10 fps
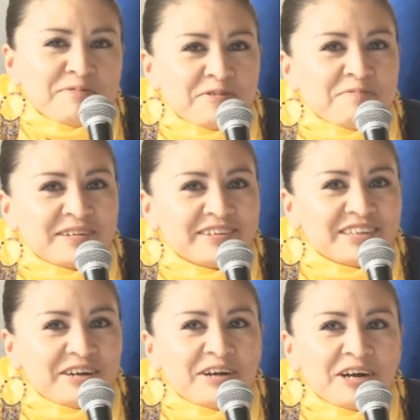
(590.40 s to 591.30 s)
un poco más de
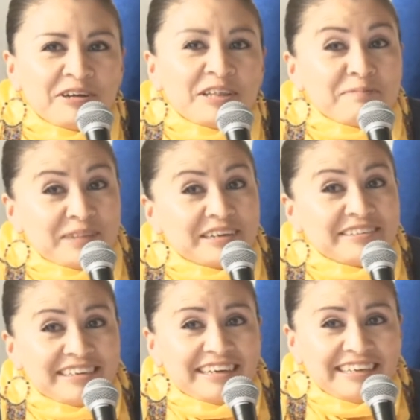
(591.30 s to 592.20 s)
trabajo
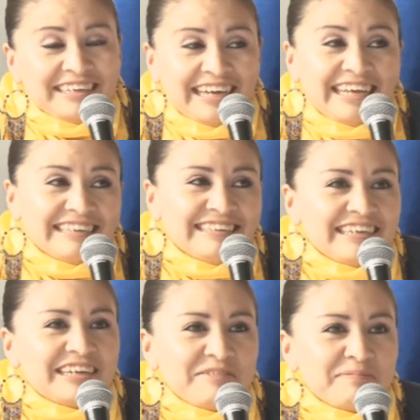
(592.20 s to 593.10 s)
adaptarse a,
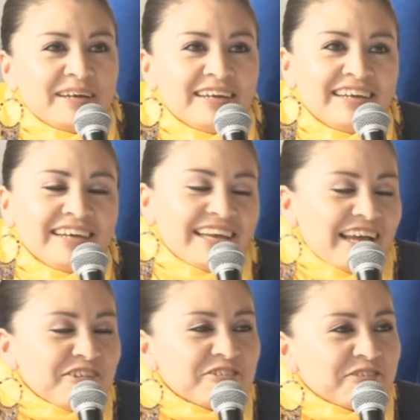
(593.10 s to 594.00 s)
este clima.
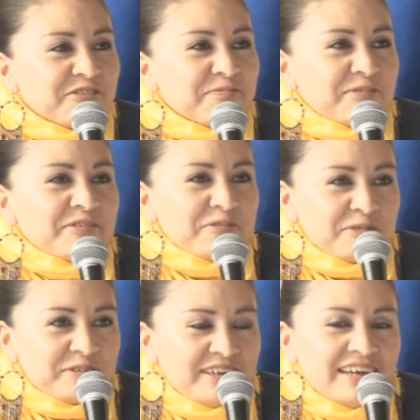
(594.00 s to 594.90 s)
A nosotros, pues
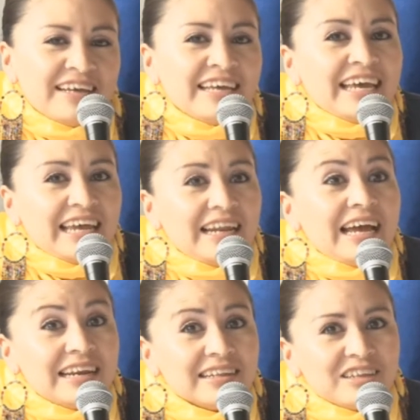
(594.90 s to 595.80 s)
como sea, el
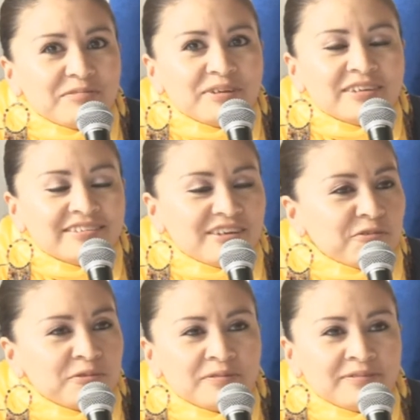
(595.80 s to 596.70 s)
aire también en
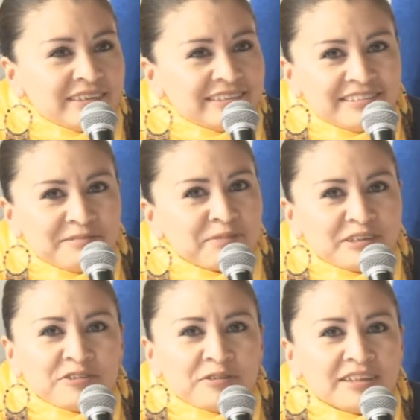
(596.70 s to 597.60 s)
Sagún es
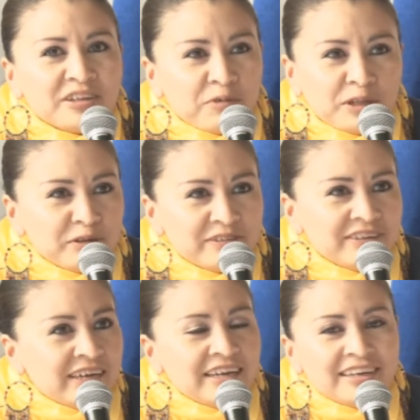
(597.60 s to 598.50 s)
impresionante. Cuando
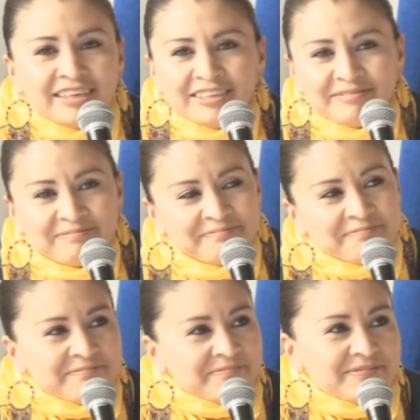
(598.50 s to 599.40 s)
hace aire,
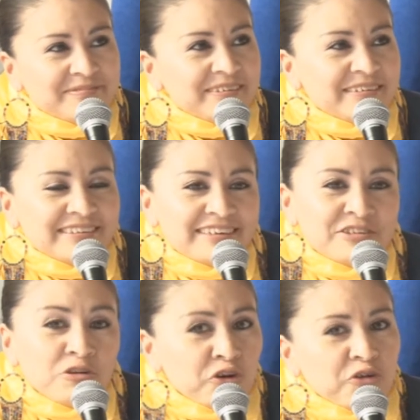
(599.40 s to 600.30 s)
eh,
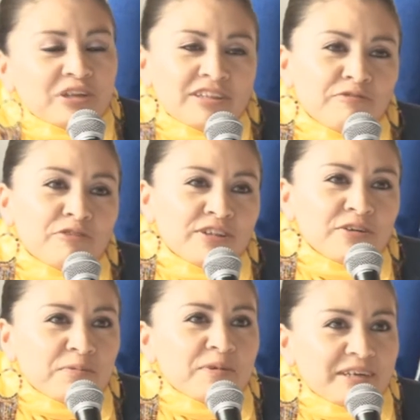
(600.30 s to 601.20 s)
no creo que tan
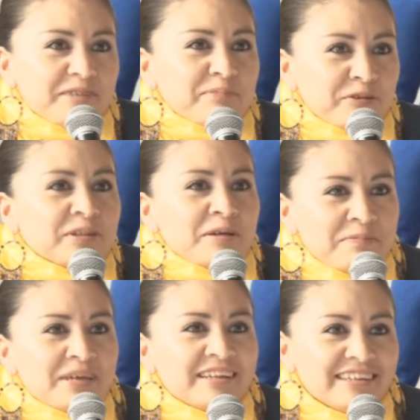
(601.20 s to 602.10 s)
fuerte como aquí, pero
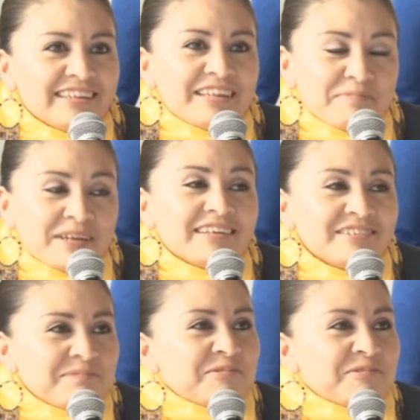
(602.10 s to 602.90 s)
también, también hace